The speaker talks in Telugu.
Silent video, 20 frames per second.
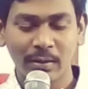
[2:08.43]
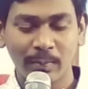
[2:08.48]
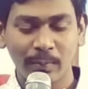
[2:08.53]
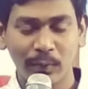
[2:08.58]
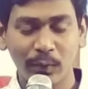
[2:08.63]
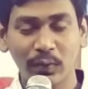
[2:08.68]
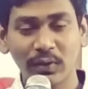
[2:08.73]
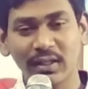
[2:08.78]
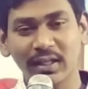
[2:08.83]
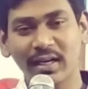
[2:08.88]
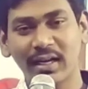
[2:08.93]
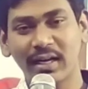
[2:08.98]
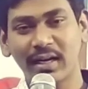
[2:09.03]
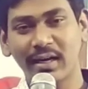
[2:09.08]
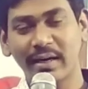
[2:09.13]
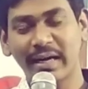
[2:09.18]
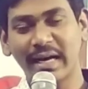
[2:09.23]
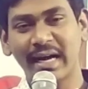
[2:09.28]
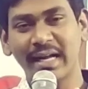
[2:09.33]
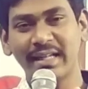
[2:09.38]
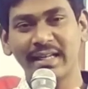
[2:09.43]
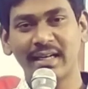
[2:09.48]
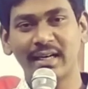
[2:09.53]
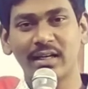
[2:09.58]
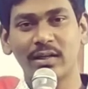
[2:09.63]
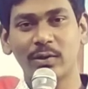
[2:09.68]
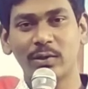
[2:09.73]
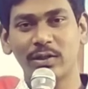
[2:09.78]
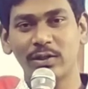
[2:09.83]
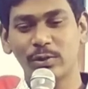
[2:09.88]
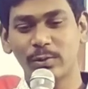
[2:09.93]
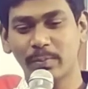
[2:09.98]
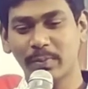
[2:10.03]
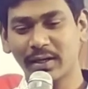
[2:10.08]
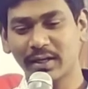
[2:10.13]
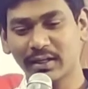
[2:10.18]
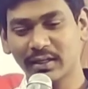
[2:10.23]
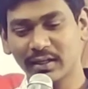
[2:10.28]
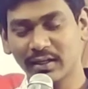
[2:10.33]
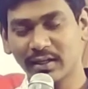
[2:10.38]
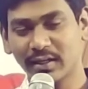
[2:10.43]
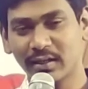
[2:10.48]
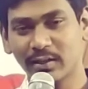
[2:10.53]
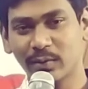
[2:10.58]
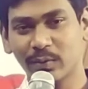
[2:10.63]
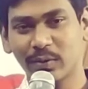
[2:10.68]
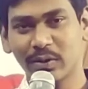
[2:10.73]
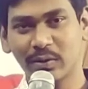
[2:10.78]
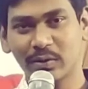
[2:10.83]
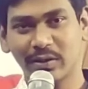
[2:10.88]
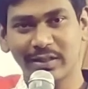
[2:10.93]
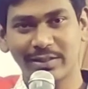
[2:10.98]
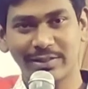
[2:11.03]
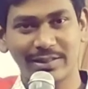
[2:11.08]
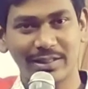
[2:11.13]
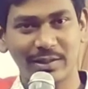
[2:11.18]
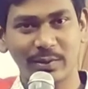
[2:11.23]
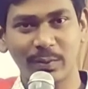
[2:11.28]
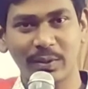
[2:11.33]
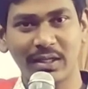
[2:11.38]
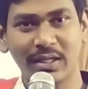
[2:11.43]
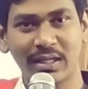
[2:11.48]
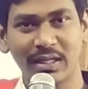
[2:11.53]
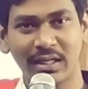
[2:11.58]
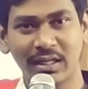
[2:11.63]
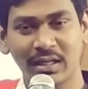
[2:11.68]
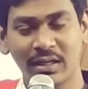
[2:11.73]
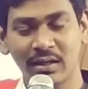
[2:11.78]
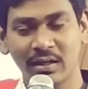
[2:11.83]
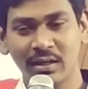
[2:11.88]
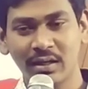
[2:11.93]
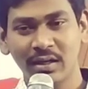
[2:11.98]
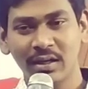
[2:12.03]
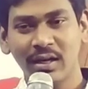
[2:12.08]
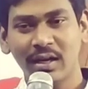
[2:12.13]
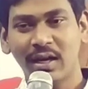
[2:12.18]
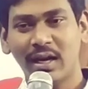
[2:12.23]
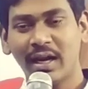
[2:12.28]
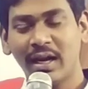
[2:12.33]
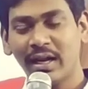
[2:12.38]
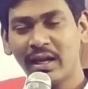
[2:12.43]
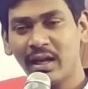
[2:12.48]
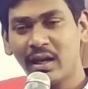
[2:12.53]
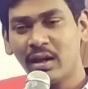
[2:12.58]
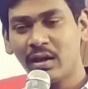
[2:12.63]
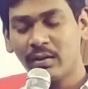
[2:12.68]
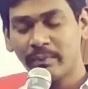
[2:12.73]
పూర్తిగా ఆదికాండం నుంచి ప్రకటన గ్రంథం వరకు నేను చదివేయాలి అని